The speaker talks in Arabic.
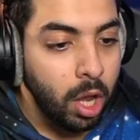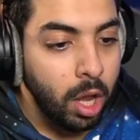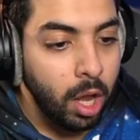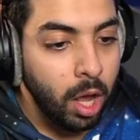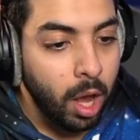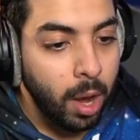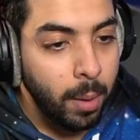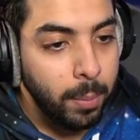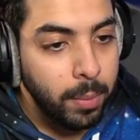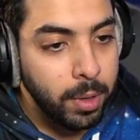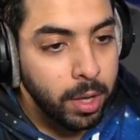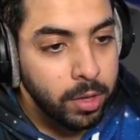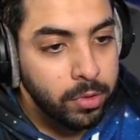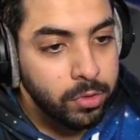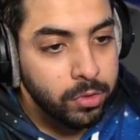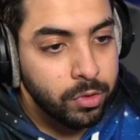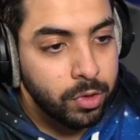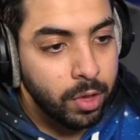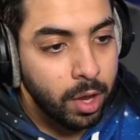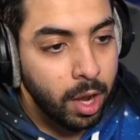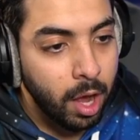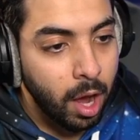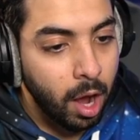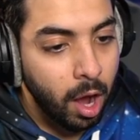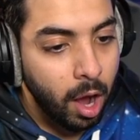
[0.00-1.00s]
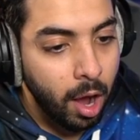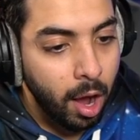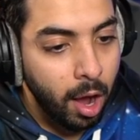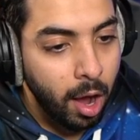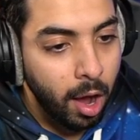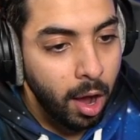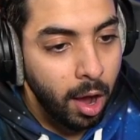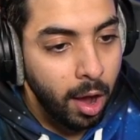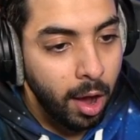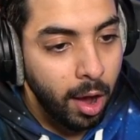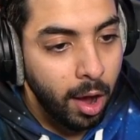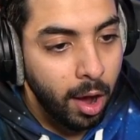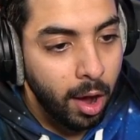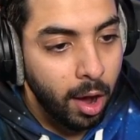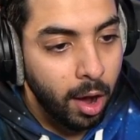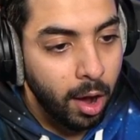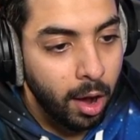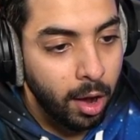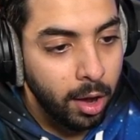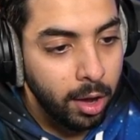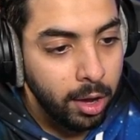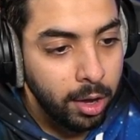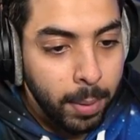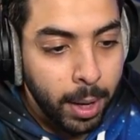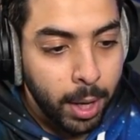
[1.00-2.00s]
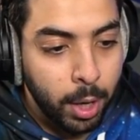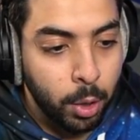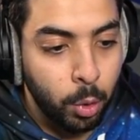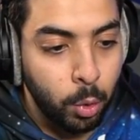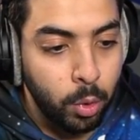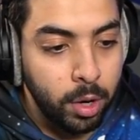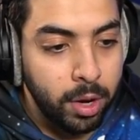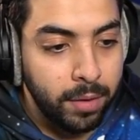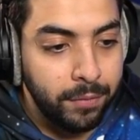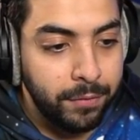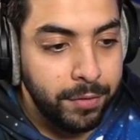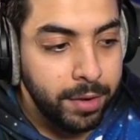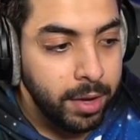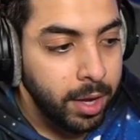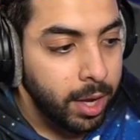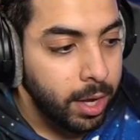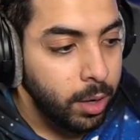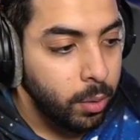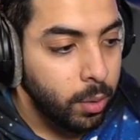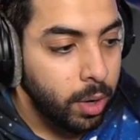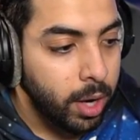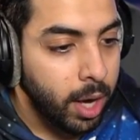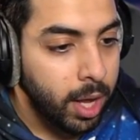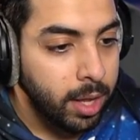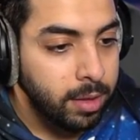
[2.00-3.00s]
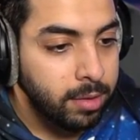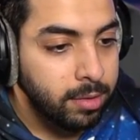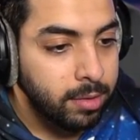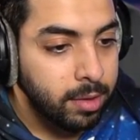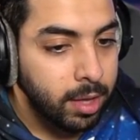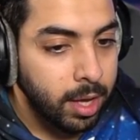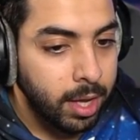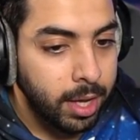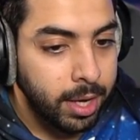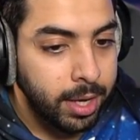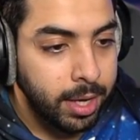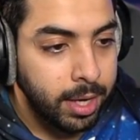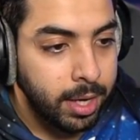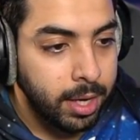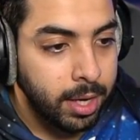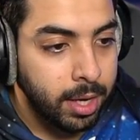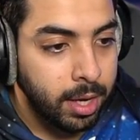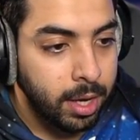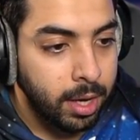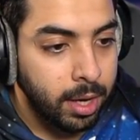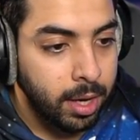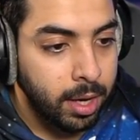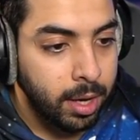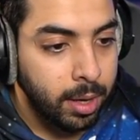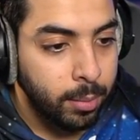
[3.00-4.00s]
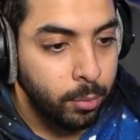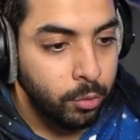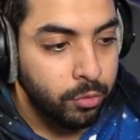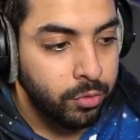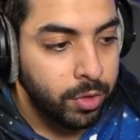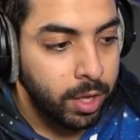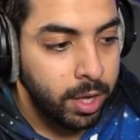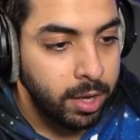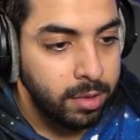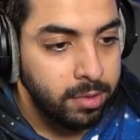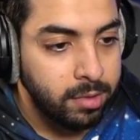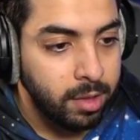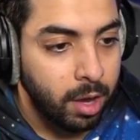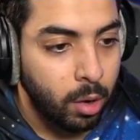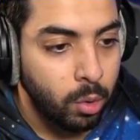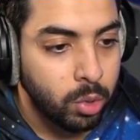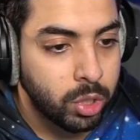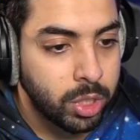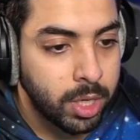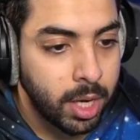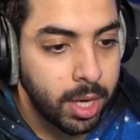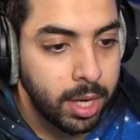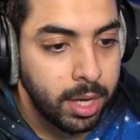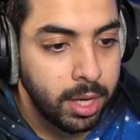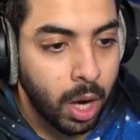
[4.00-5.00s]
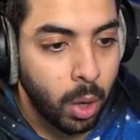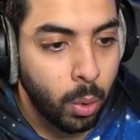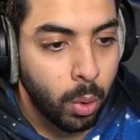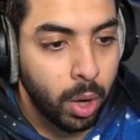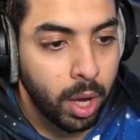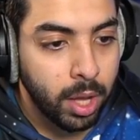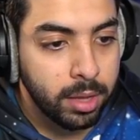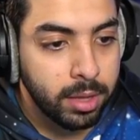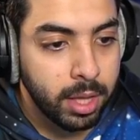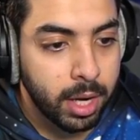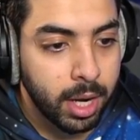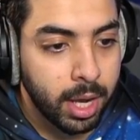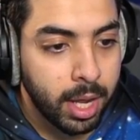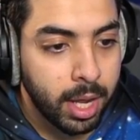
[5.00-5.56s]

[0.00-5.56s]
العب يا السلاح معقوله في حيوانات يعني آه، مفترسه او شيء او خطر